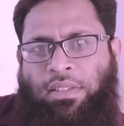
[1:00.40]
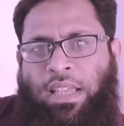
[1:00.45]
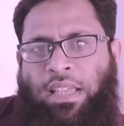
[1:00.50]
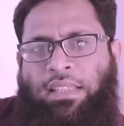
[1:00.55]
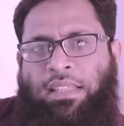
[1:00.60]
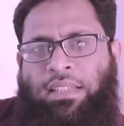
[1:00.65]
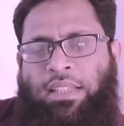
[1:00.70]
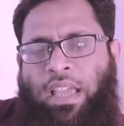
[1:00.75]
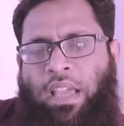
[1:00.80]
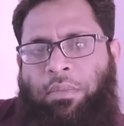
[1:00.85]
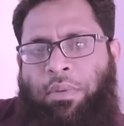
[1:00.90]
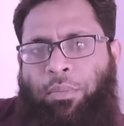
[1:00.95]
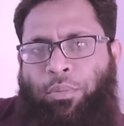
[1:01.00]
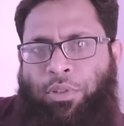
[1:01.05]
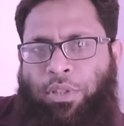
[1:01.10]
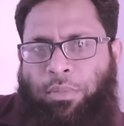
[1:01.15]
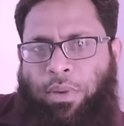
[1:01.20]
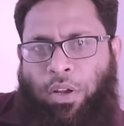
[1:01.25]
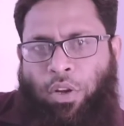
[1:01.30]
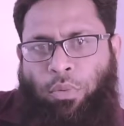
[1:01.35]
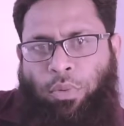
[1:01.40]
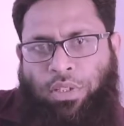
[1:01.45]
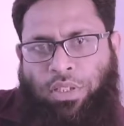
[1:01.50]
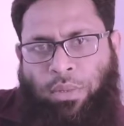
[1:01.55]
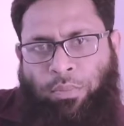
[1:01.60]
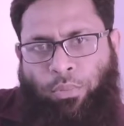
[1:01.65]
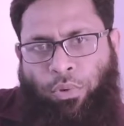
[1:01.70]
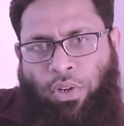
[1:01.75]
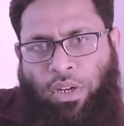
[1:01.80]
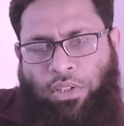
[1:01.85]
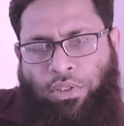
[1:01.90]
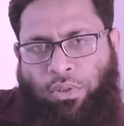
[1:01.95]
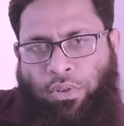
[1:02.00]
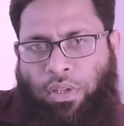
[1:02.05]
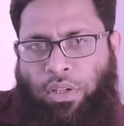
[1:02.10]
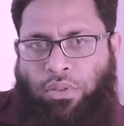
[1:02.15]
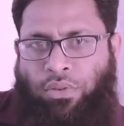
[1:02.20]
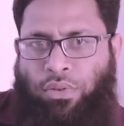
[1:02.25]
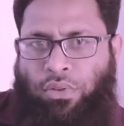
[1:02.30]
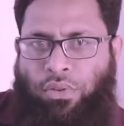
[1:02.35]
সাইদি সাহেবের প্রতি ভালোবাসা প্রকাশ
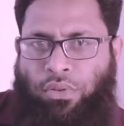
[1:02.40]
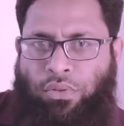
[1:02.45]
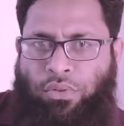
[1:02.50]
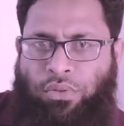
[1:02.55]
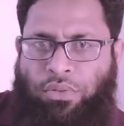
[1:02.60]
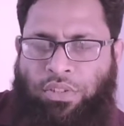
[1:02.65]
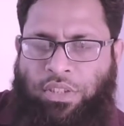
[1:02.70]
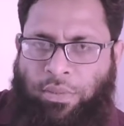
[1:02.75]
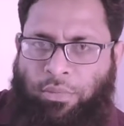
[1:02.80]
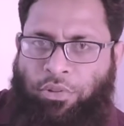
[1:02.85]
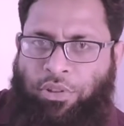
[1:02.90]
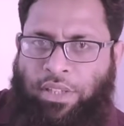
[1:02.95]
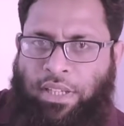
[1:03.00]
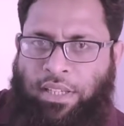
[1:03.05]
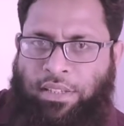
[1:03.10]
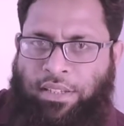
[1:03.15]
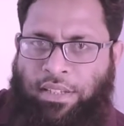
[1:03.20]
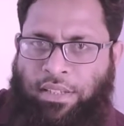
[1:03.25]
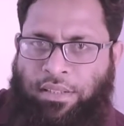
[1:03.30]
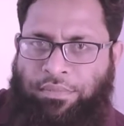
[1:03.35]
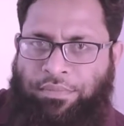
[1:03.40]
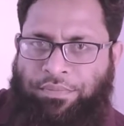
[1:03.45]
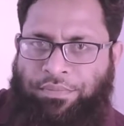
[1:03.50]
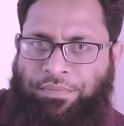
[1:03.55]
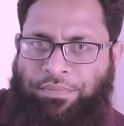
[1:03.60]
করার জন্য জীবন দিয়েছে